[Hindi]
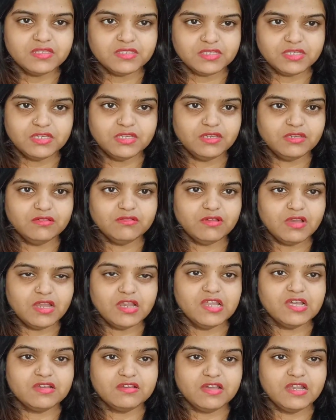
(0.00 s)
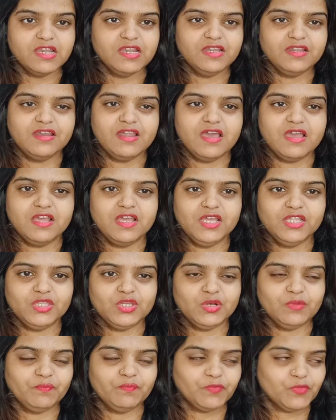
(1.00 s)
सी अलग कलर आ गया
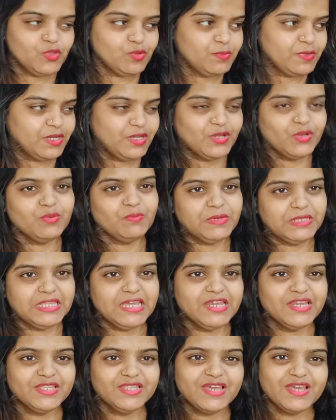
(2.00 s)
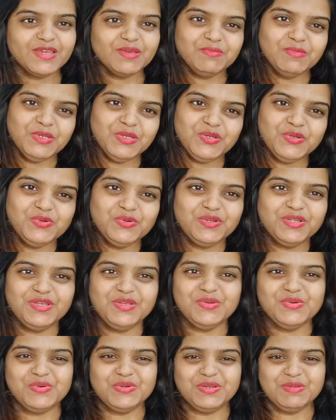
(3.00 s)
था तो बेटे को पता नहीं था कि बीट रूट
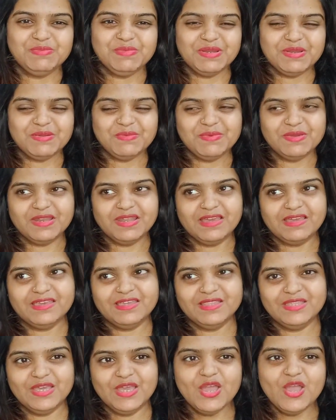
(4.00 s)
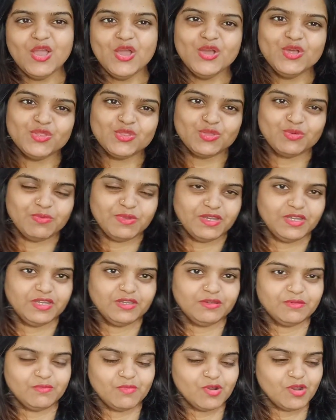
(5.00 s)
की रोटी मैंने बना के दी तो बेटे
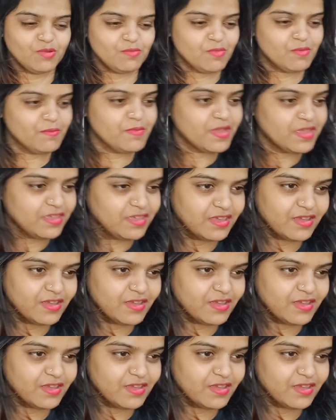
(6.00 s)
ने बोला मम्मा ये